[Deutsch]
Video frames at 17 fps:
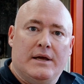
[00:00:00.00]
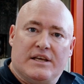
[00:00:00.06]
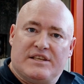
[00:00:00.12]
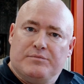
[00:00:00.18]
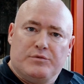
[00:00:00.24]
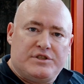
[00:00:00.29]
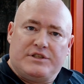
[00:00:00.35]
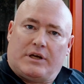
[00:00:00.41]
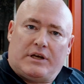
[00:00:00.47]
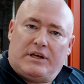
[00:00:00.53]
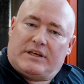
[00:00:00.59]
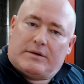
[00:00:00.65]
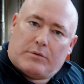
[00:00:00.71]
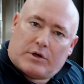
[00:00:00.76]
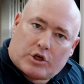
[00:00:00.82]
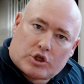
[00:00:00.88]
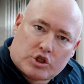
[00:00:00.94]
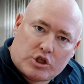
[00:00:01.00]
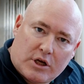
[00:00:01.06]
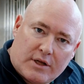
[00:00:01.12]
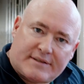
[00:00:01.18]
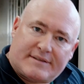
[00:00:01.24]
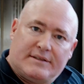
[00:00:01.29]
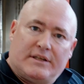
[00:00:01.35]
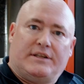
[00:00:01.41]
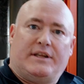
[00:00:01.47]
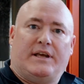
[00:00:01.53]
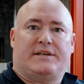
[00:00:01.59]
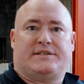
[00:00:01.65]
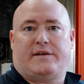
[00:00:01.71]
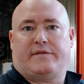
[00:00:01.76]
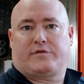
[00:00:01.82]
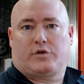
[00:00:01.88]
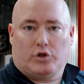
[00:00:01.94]
Es müssen ja nicht immer geschlossene
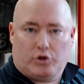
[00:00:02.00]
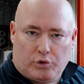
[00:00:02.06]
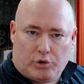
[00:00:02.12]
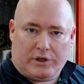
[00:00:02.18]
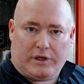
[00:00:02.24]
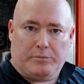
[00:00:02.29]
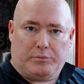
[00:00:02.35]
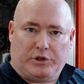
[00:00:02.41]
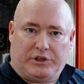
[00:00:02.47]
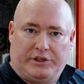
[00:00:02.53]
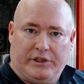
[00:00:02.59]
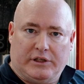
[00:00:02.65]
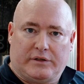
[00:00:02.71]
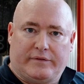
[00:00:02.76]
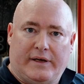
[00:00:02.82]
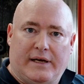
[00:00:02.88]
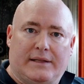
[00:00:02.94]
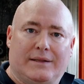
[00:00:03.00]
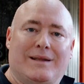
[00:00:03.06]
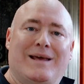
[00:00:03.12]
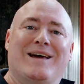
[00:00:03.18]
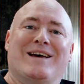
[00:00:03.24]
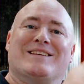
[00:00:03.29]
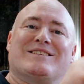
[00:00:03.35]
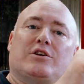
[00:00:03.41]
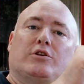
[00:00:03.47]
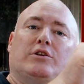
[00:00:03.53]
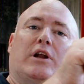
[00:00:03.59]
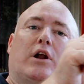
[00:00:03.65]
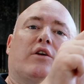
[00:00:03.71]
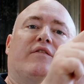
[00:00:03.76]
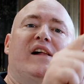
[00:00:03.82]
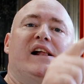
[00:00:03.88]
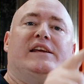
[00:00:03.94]
DXF-Konturen importiert werden, sondern
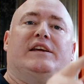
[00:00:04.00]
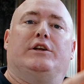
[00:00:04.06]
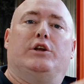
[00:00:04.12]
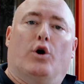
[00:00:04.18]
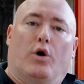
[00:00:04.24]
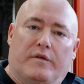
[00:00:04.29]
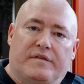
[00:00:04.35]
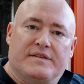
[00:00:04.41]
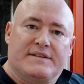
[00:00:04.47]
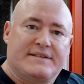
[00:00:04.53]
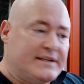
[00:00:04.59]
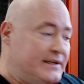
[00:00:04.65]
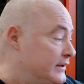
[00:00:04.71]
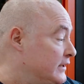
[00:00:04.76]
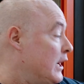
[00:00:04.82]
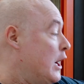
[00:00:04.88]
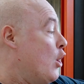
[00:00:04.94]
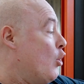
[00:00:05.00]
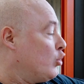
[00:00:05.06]
auch welche, die offen sind.